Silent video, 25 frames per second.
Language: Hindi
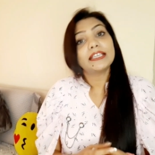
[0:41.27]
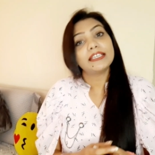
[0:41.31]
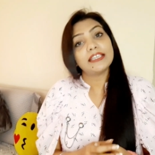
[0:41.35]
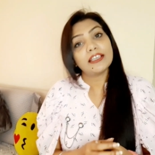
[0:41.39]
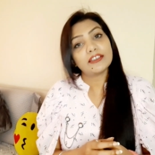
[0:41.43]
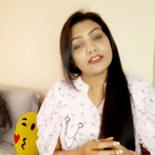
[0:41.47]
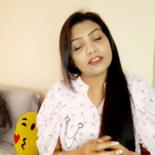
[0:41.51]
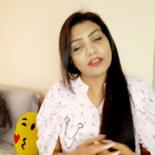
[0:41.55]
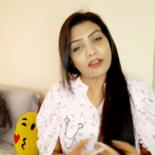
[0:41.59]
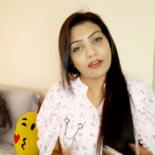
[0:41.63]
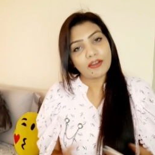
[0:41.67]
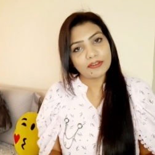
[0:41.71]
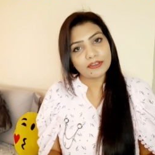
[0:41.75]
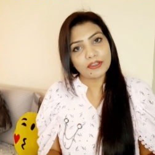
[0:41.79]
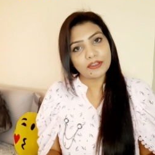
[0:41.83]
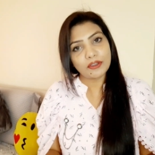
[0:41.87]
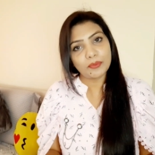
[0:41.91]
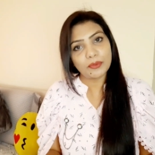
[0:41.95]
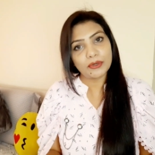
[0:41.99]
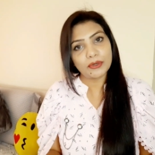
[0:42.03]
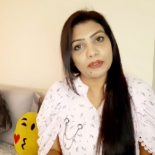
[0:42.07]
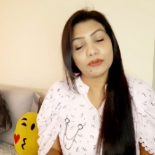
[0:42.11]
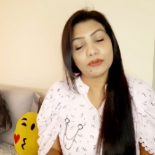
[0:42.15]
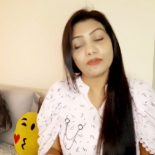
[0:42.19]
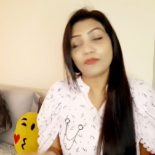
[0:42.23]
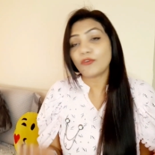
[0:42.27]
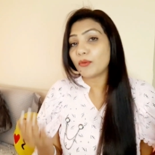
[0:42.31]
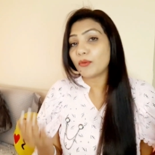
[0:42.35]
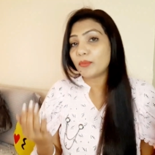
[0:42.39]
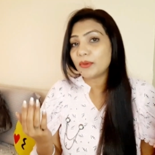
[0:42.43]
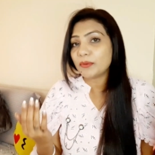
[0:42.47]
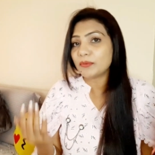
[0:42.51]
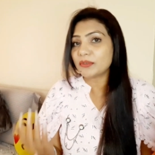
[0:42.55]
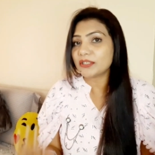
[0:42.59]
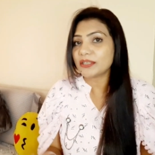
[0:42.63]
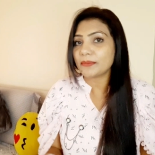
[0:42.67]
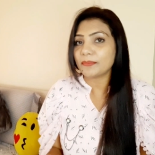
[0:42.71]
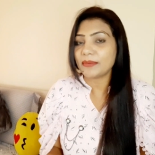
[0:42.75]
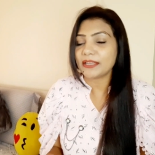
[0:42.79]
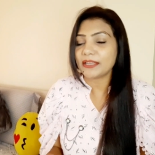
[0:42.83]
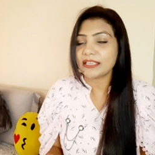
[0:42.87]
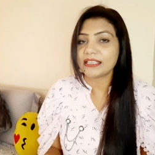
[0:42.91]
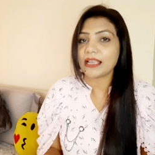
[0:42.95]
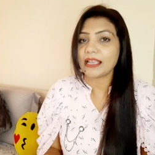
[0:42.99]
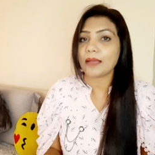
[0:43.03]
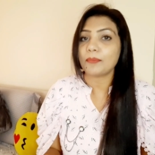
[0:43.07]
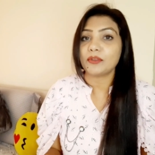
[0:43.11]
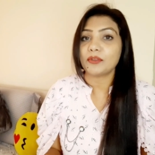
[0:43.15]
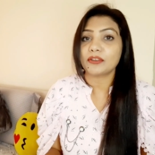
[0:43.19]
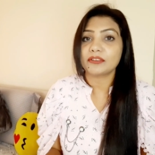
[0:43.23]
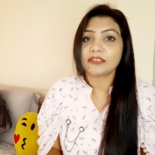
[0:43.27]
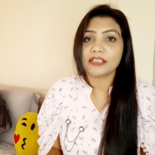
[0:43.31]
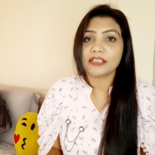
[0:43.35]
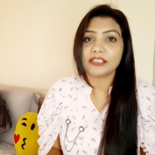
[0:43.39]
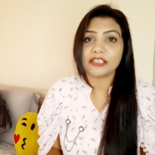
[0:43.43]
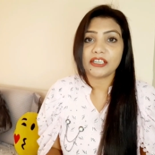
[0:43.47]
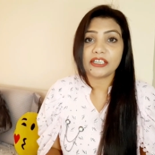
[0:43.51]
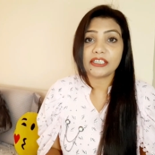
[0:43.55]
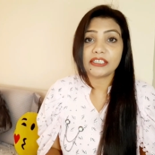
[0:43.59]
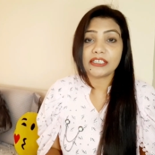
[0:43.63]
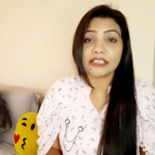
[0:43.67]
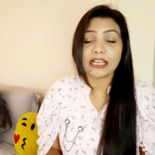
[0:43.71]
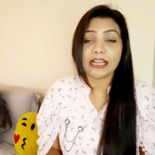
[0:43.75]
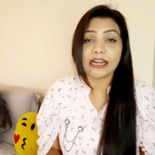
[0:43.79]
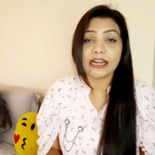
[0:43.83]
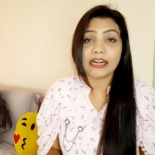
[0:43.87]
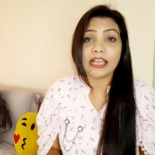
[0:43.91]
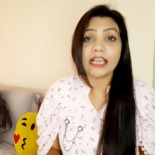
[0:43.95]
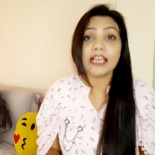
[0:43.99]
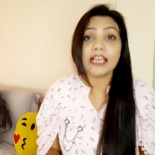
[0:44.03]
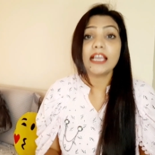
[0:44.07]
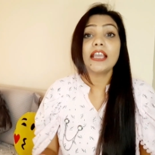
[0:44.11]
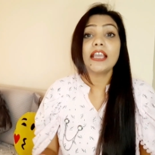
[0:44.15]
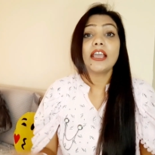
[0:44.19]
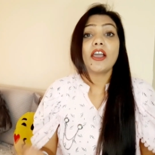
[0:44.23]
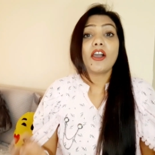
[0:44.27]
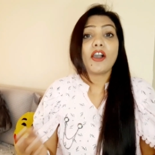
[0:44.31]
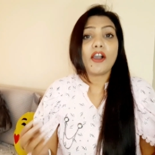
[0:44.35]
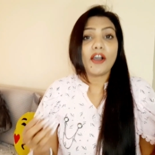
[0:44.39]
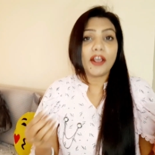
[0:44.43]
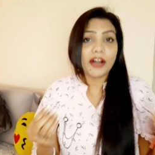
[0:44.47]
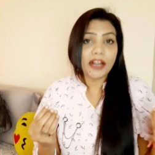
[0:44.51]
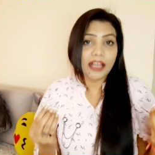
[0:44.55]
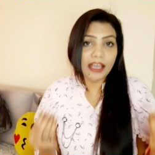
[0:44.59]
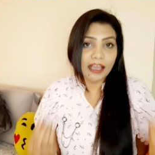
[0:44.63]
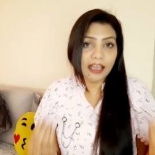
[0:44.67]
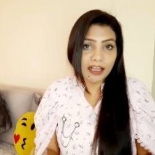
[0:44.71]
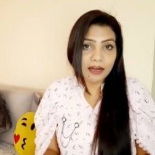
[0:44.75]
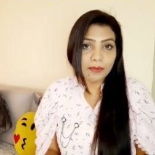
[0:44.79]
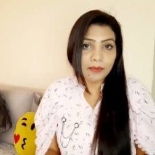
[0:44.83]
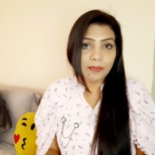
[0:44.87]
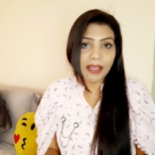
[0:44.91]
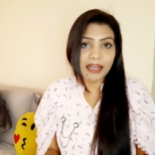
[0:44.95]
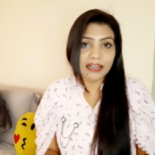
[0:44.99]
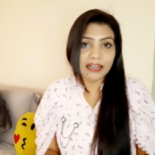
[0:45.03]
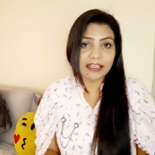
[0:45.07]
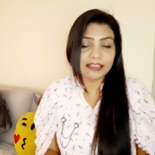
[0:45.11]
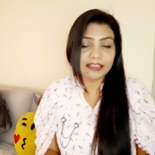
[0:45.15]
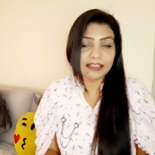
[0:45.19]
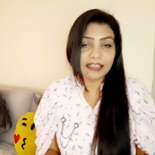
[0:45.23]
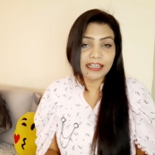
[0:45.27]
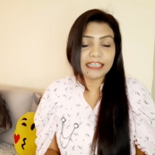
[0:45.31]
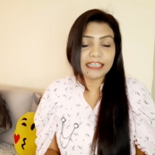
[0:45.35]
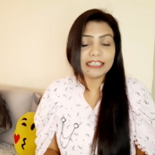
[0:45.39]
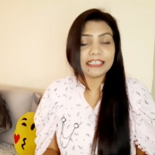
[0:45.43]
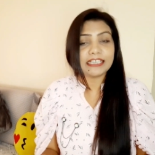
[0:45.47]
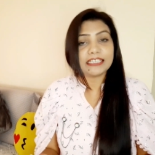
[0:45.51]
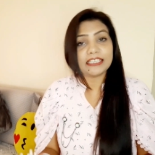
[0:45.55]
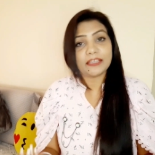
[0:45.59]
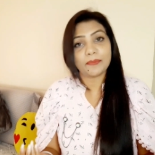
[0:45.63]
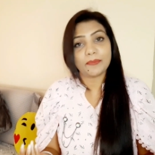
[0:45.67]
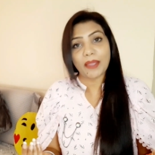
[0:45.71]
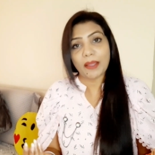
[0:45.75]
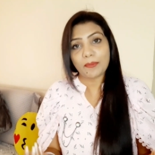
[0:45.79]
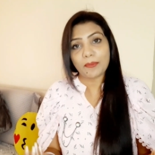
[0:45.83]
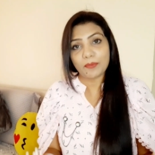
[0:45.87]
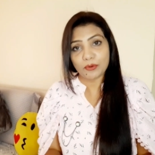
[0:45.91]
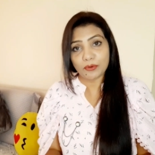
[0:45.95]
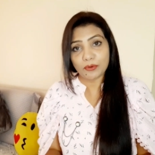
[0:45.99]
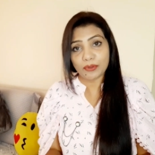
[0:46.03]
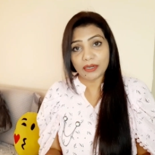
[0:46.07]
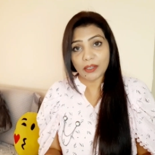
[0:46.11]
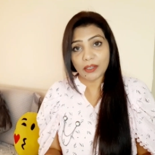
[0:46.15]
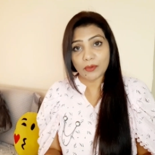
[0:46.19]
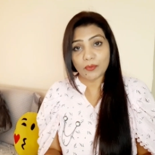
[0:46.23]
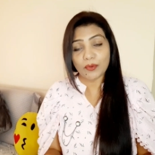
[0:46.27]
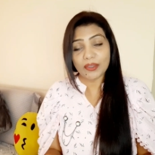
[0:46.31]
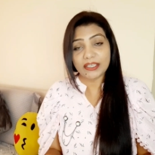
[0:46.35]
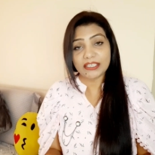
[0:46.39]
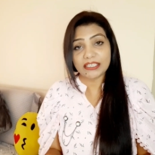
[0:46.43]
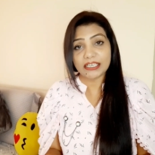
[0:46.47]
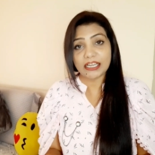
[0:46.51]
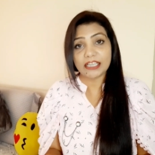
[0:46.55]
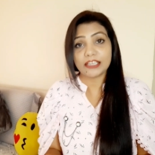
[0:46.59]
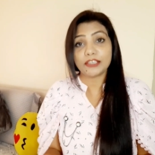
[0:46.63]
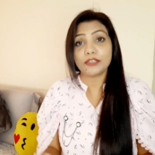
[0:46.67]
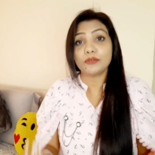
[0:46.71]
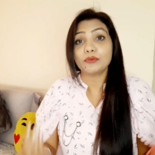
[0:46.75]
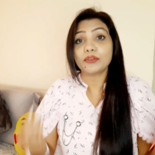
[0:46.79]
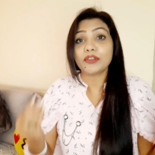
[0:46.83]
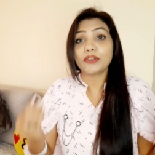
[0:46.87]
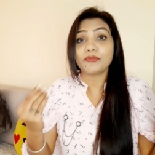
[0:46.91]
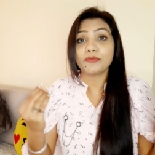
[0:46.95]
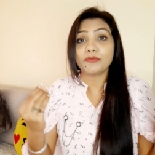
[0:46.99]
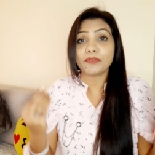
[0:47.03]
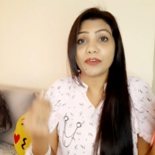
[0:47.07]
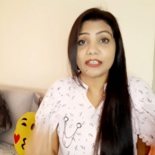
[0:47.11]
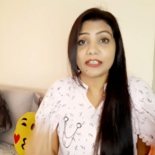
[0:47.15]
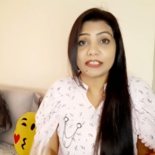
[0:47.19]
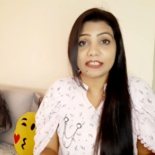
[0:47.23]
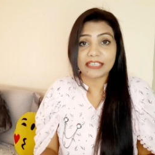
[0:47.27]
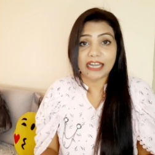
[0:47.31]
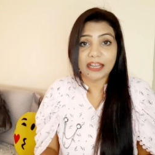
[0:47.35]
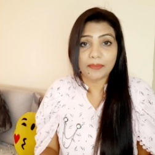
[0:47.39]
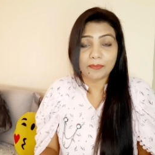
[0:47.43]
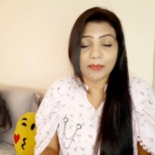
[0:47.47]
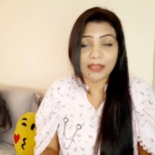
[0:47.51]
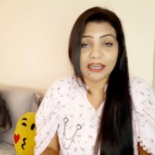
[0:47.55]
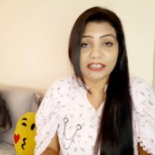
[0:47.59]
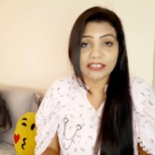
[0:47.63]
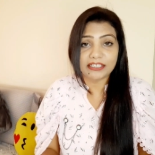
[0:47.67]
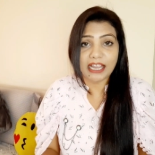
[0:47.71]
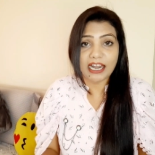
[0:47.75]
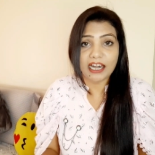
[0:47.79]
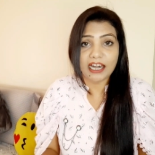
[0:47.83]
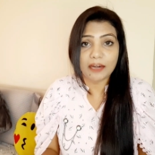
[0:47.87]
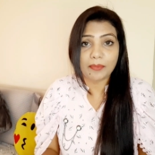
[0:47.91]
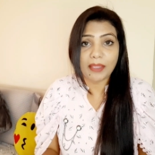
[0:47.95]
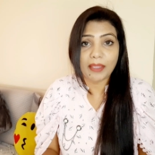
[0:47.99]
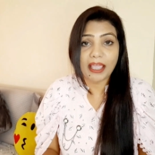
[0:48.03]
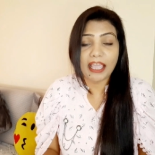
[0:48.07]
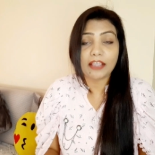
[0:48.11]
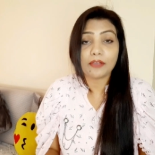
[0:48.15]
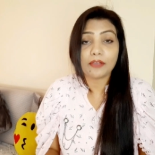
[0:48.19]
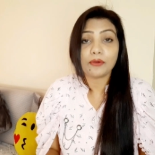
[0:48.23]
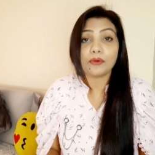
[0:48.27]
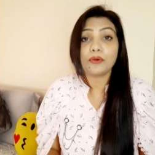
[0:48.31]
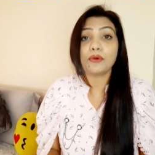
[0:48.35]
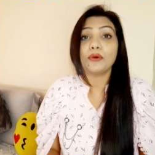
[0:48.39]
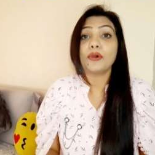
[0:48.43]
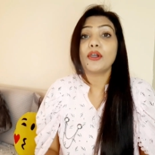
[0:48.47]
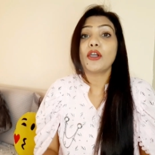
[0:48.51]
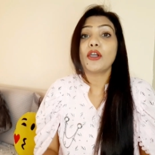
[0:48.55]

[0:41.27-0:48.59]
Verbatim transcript: या सॉन्ग के ऊपर दू वो भी मुझे प्लीज आप लोग सजेस्ट करना और हर बार की तरह जैसे मैं आप लोगों को रिक्वेस्ट करती हूँ कि फर्स्ट टाइम मेरे चैनल पे आए हो